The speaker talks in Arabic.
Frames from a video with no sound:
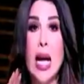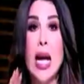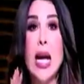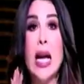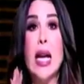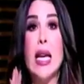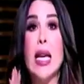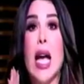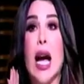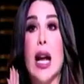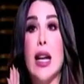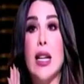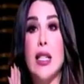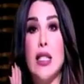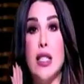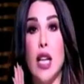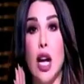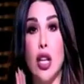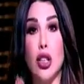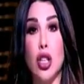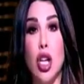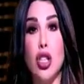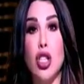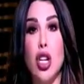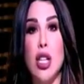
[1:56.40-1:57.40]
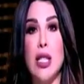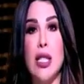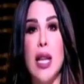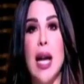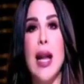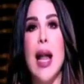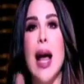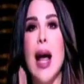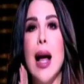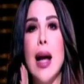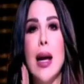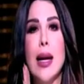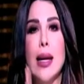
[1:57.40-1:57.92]
يعني 19
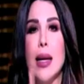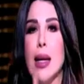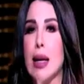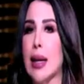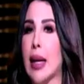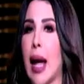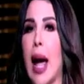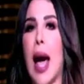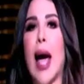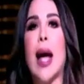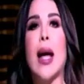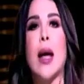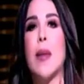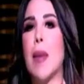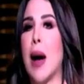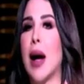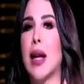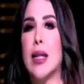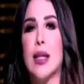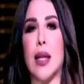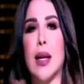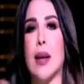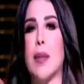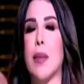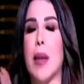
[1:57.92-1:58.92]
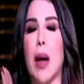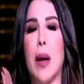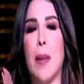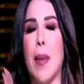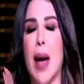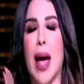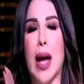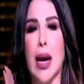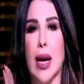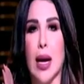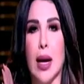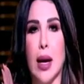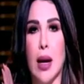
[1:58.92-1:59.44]
سنه يتحاكم عادي
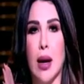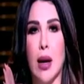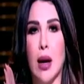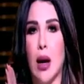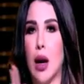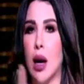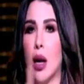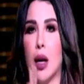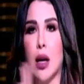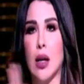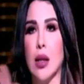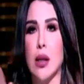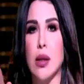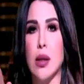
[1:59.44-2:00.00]
بالغ خلاص